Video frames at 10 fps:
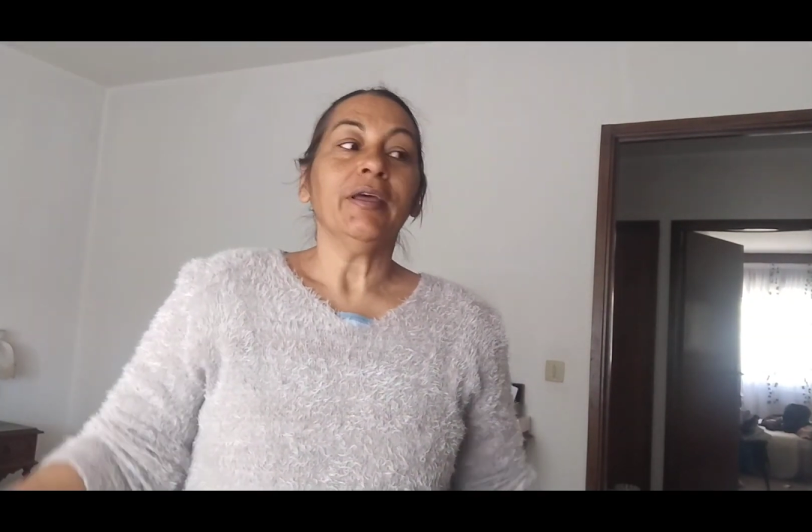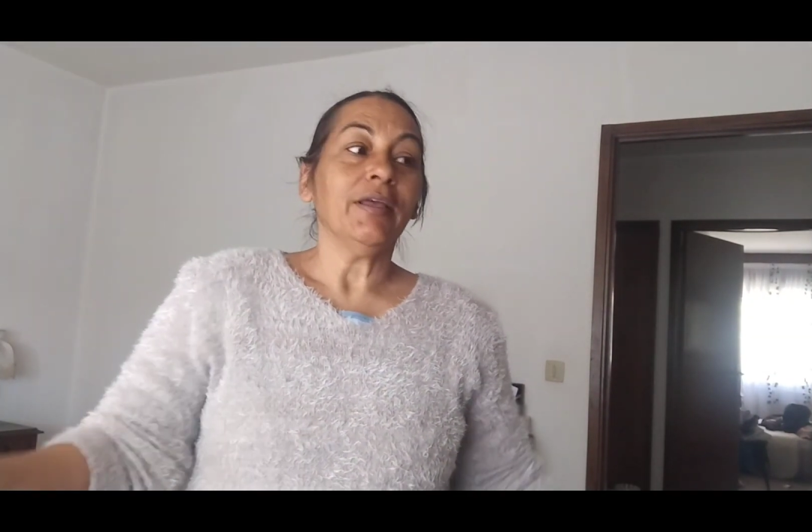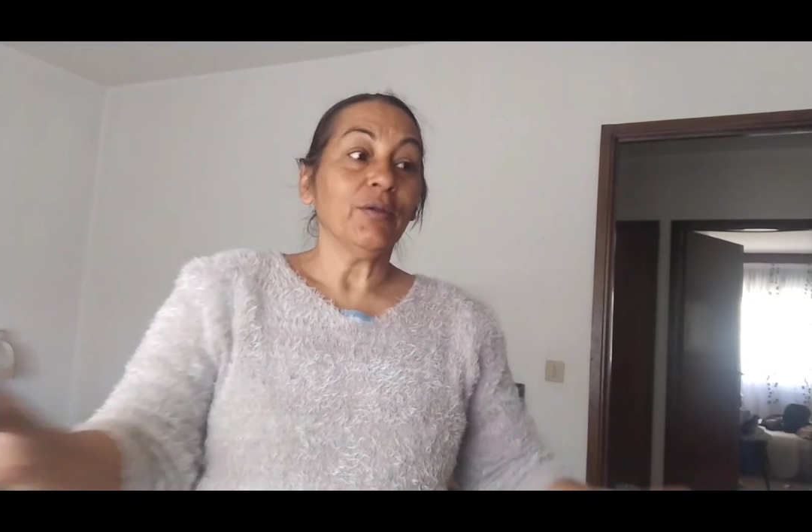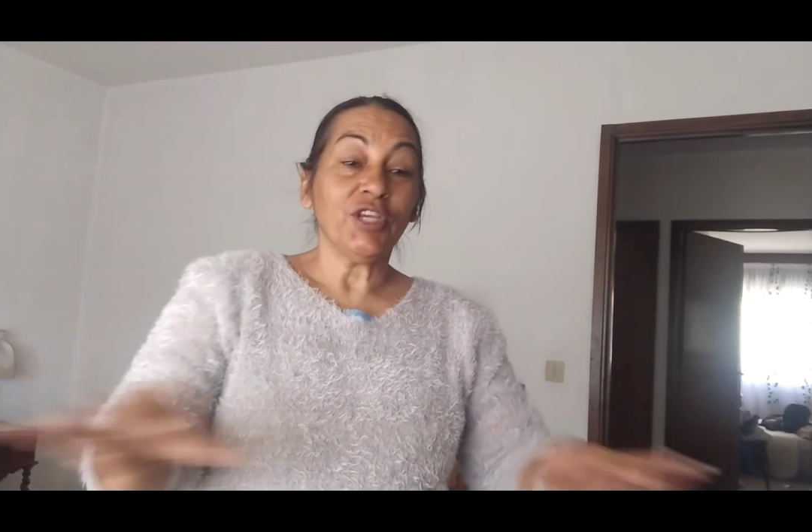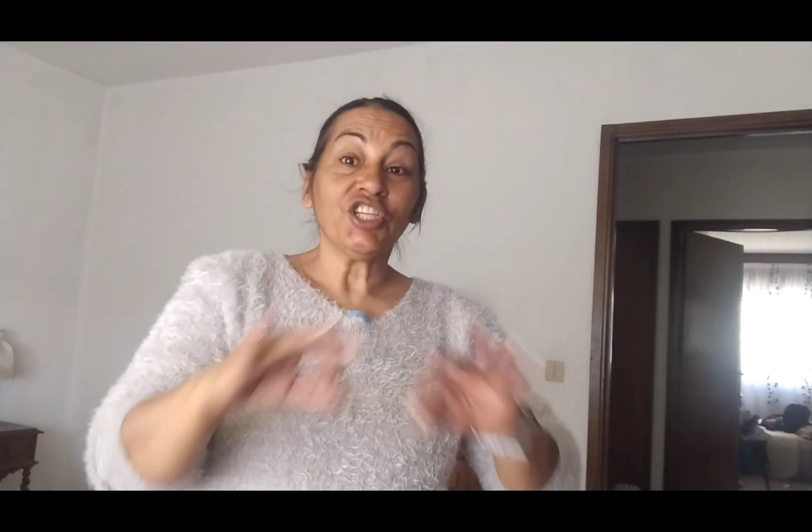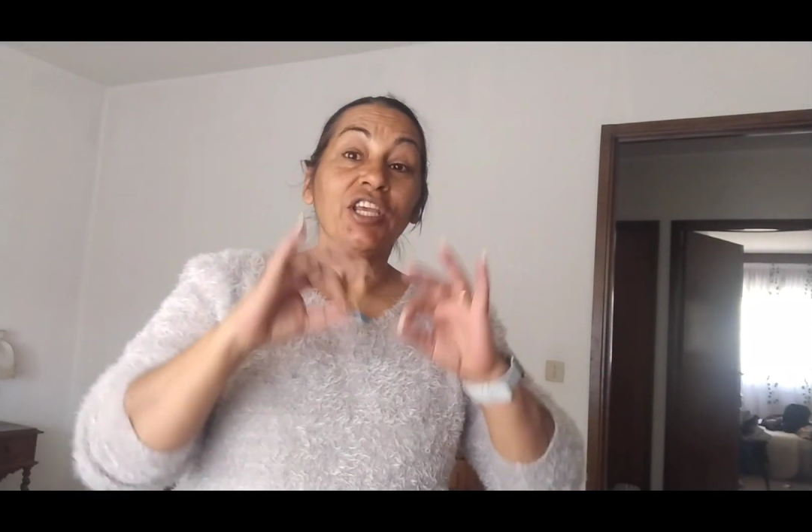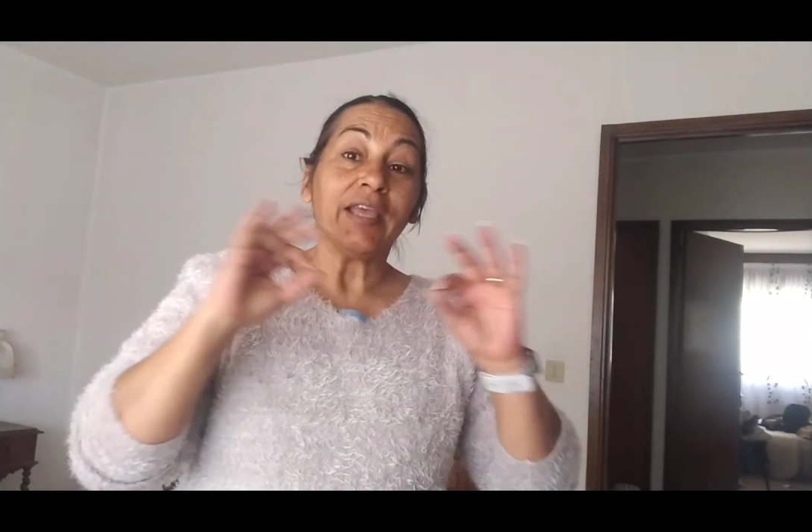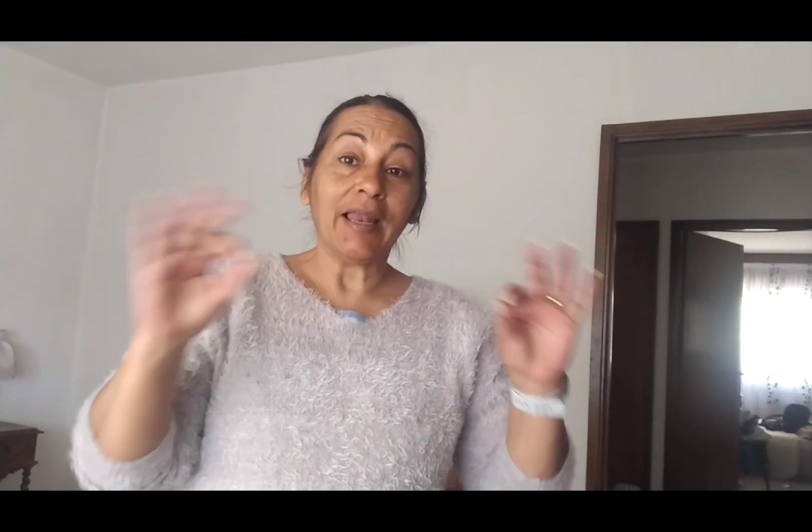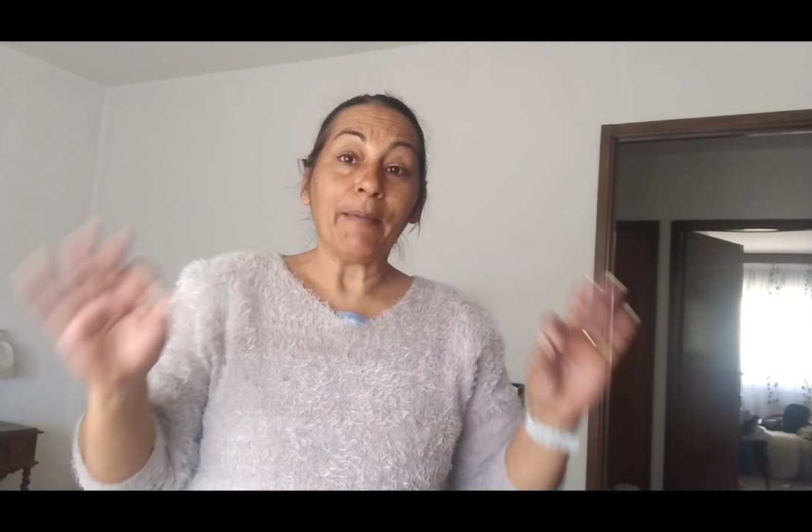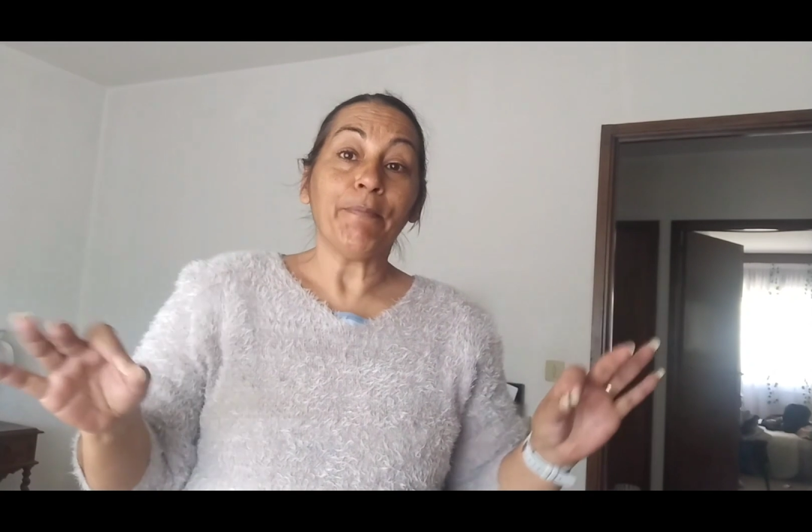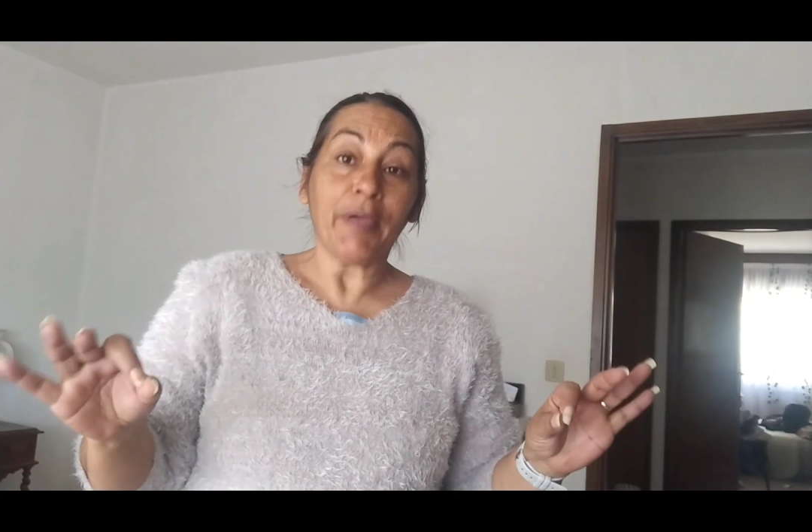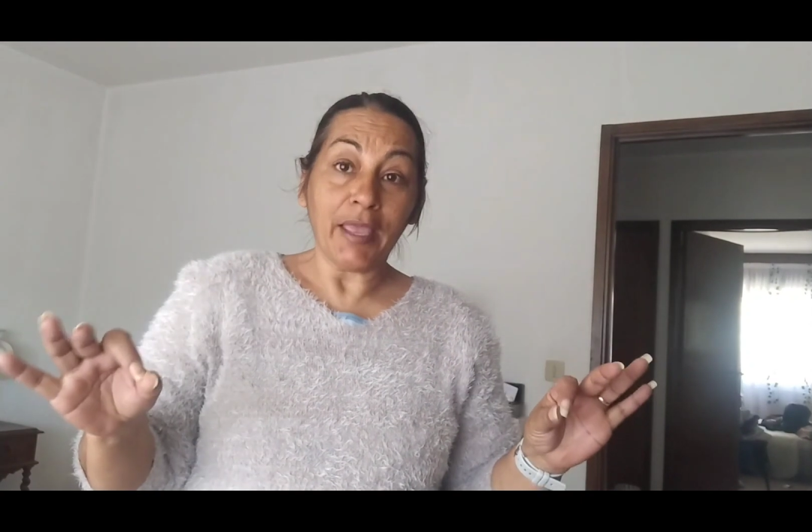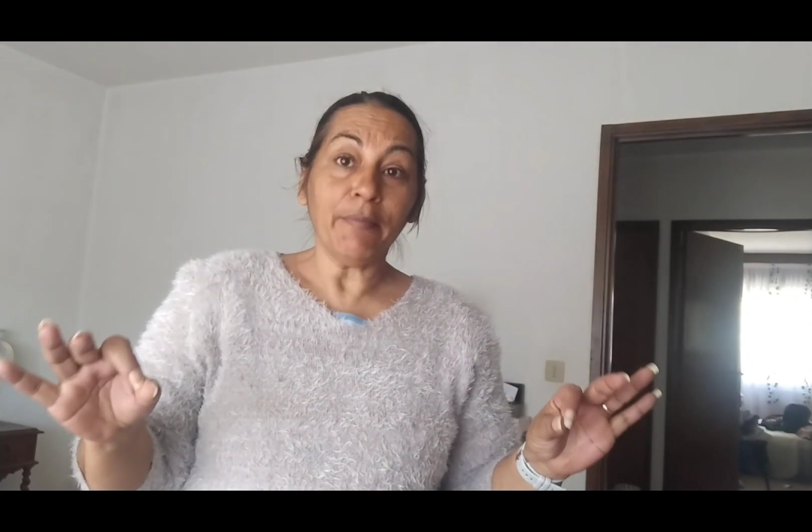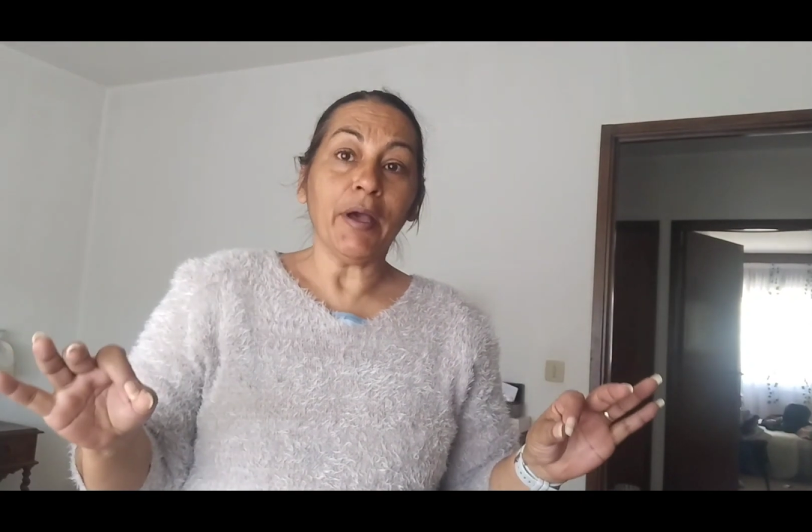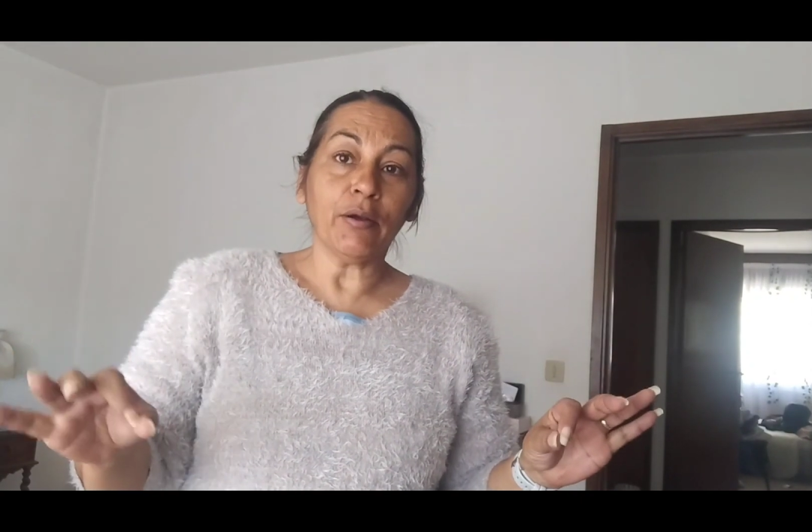Eu deixei ela
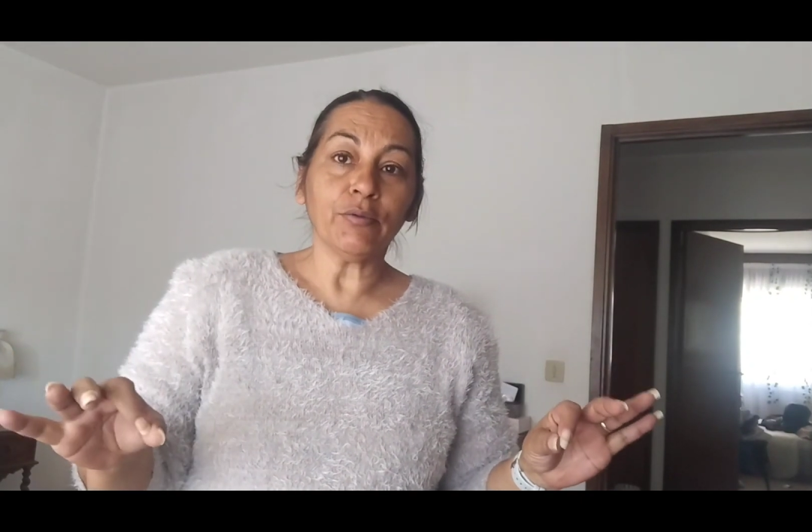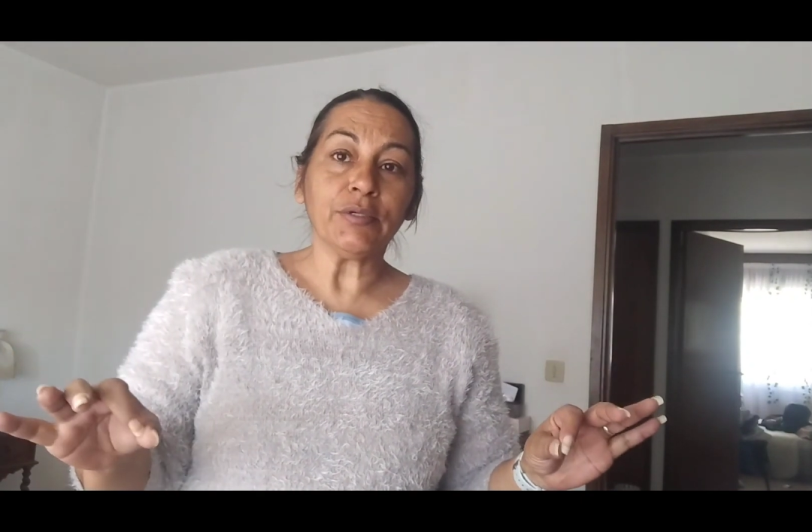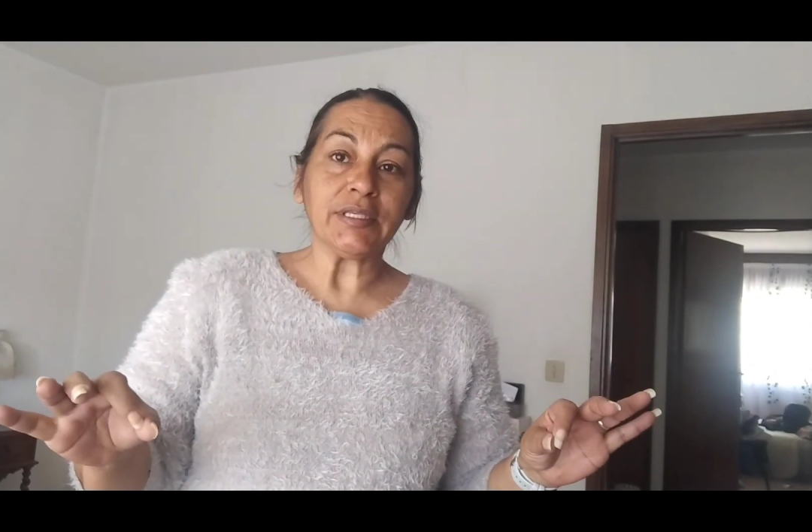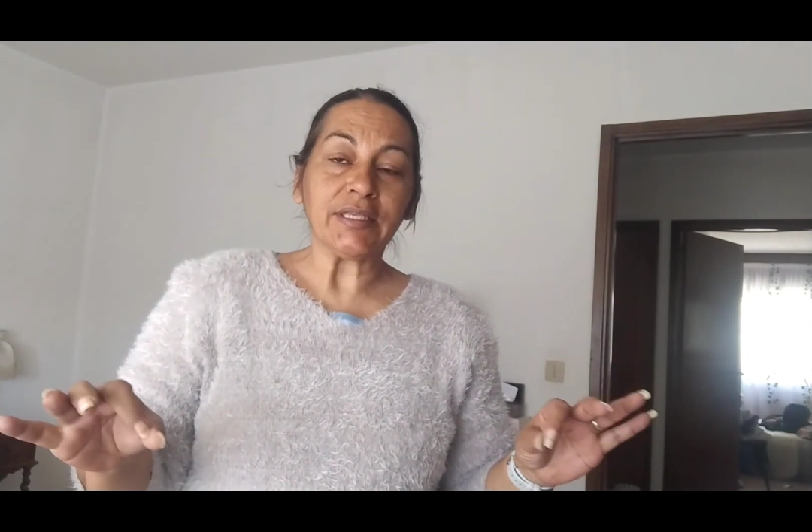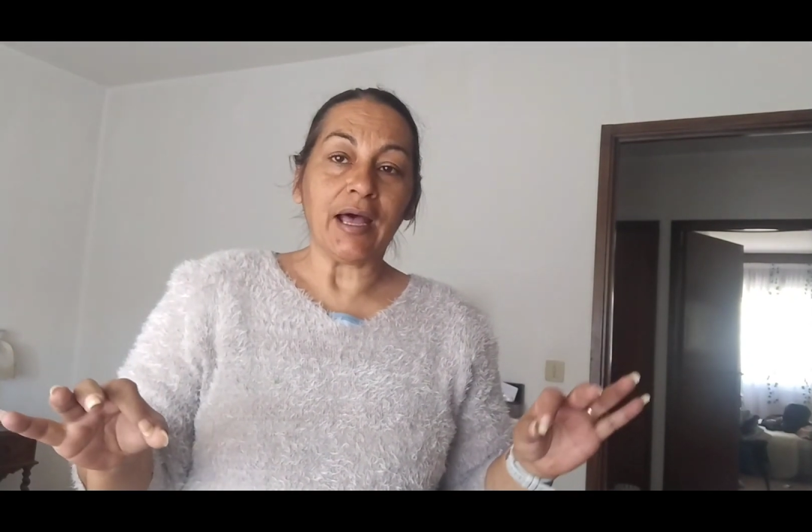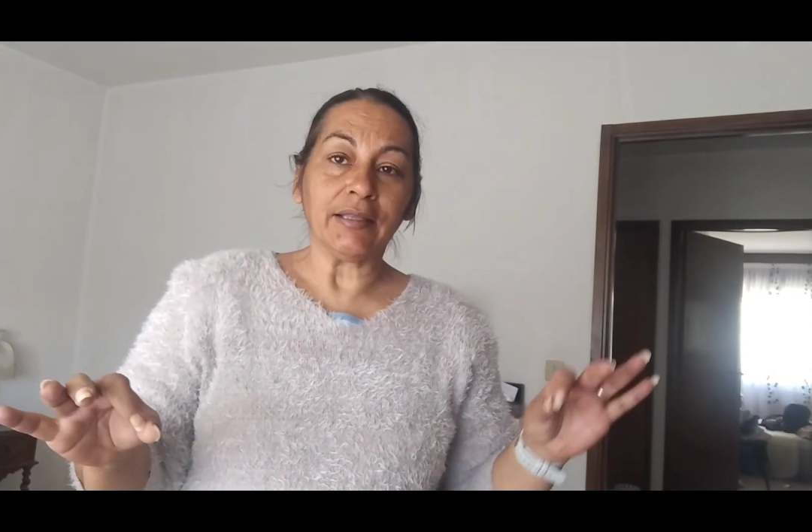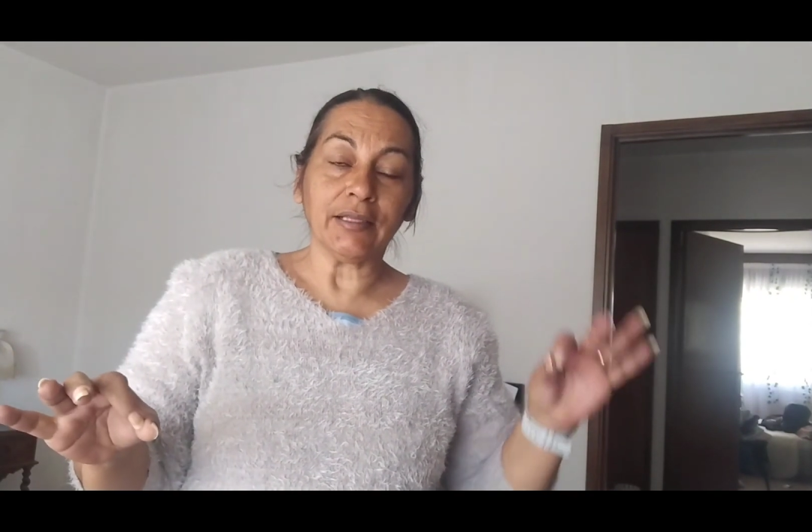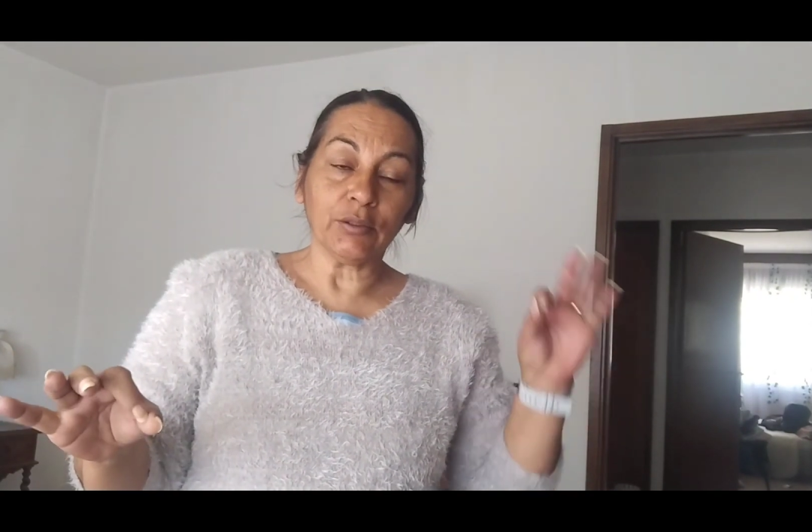bem bagunçada